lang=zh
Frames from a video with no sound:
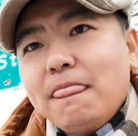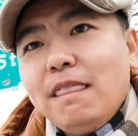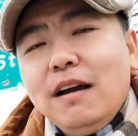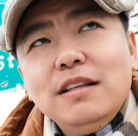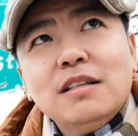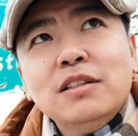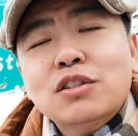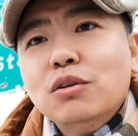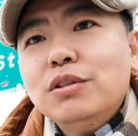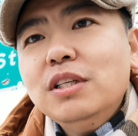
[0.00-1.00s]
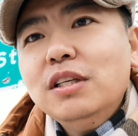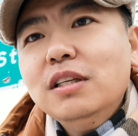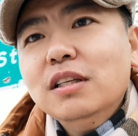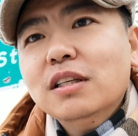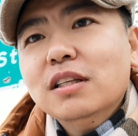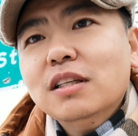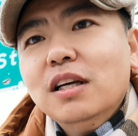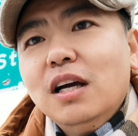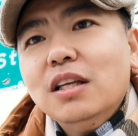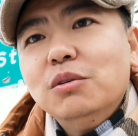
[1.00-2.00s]
啊，也可能手机。
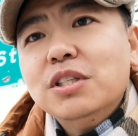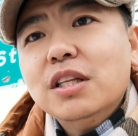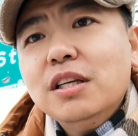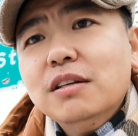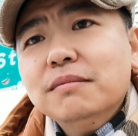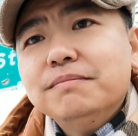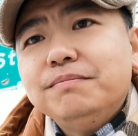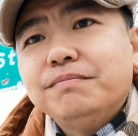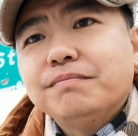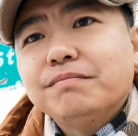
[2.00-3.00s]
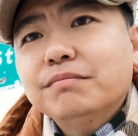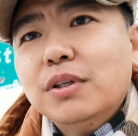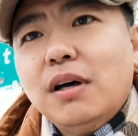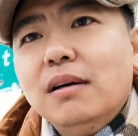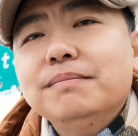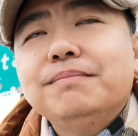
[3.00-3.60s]
有窃听，不知道。